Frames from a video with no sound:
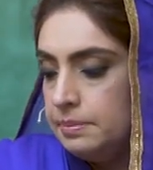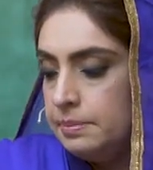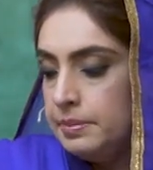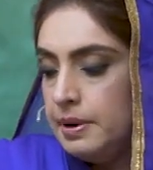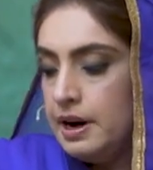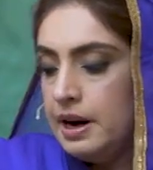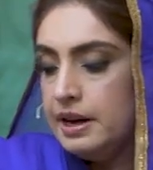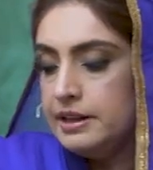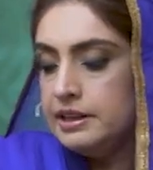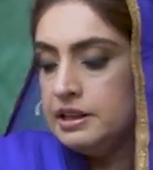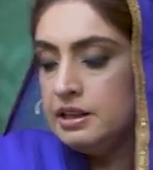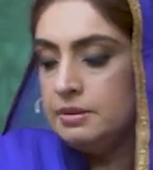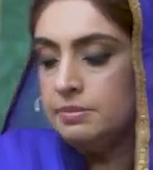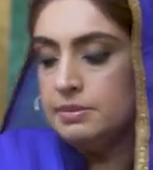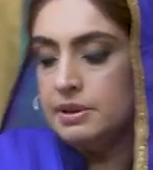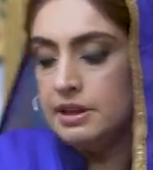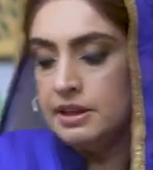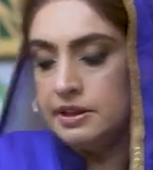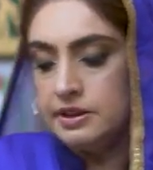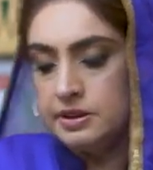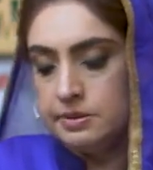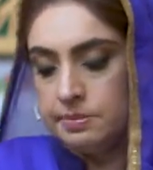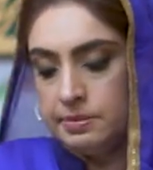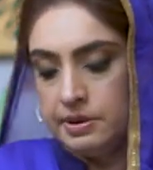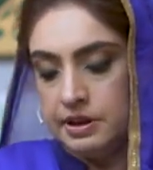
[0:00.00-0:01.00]
पानी मैं
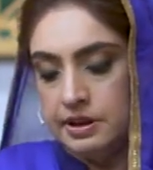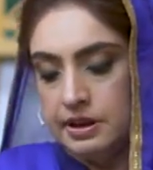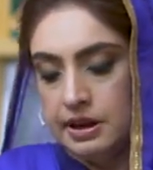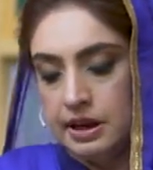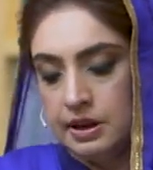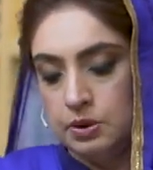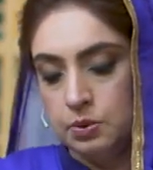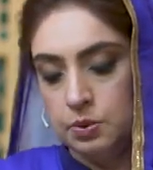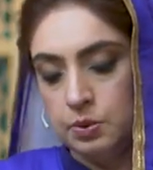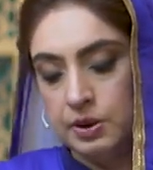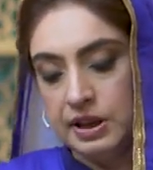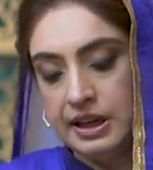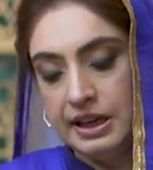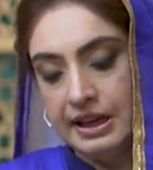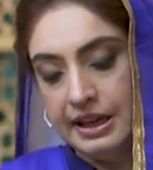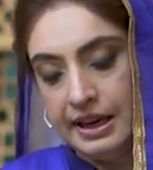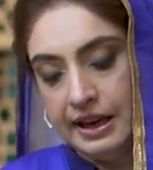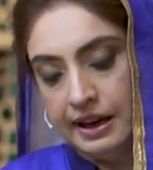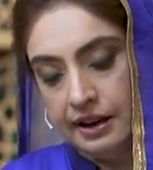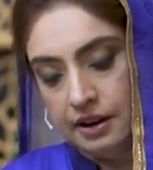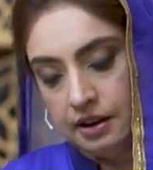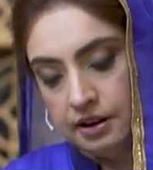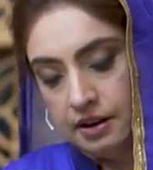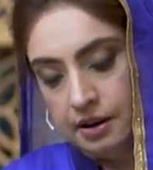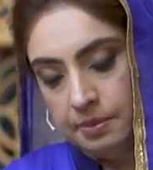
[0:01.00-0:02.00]
इसमें डालूँगी
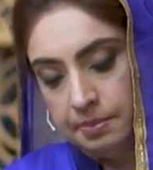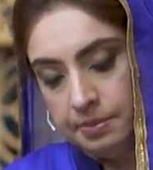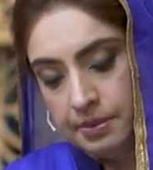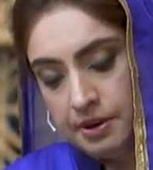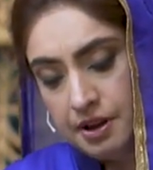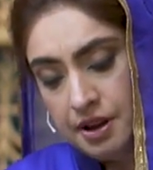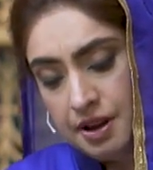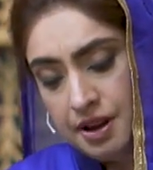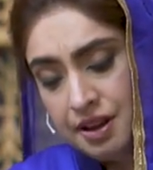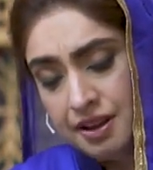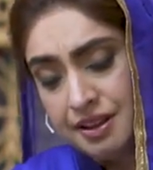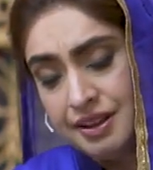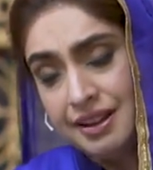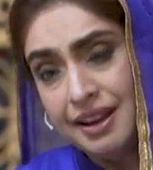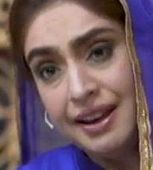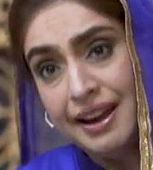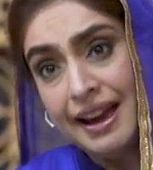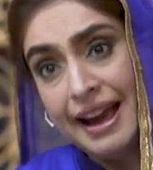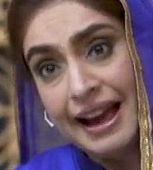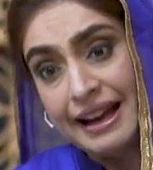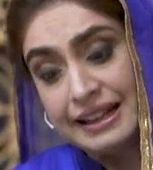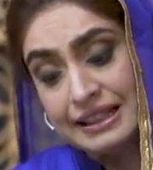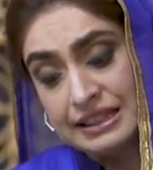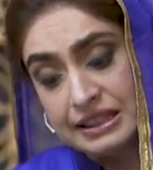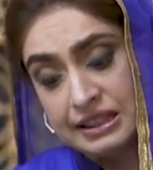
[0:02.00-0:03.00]
एक कप ये
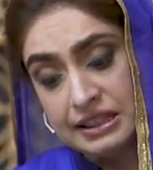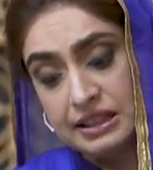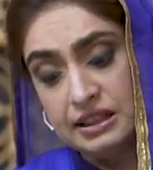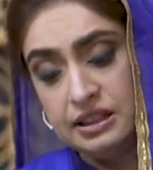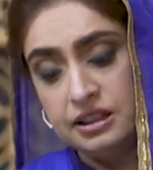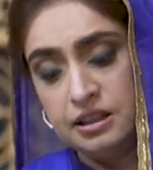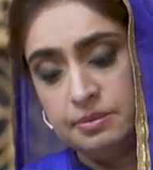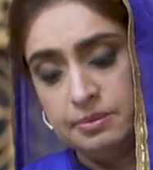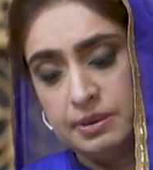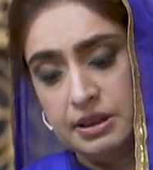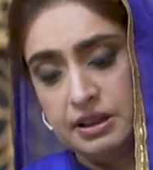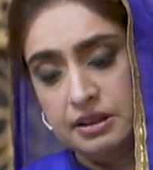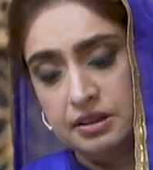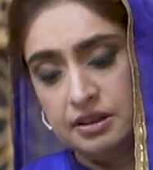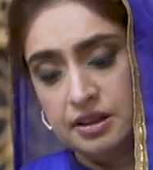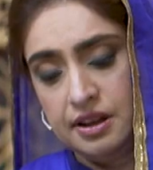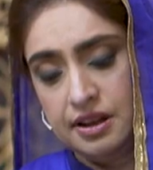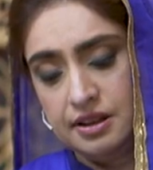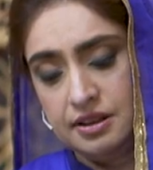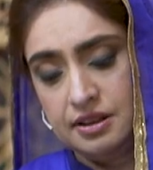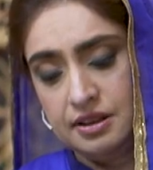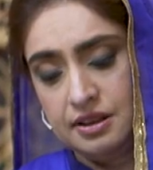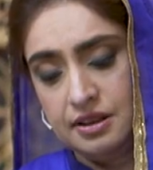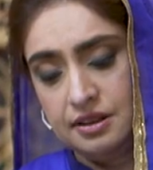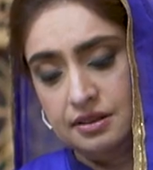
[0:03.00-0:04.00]
एक्सेलेंट बनता
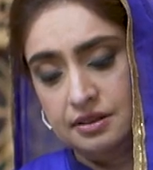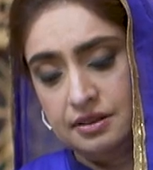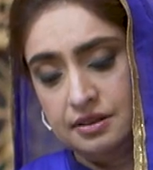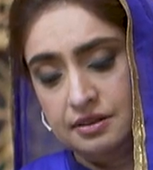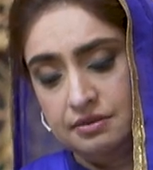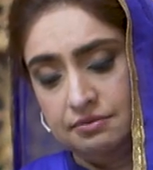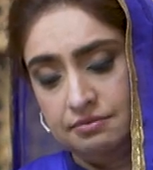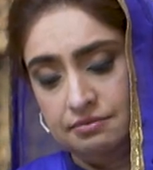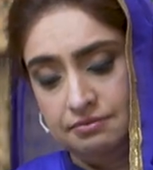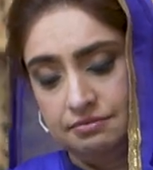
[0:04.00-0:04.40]
है सालन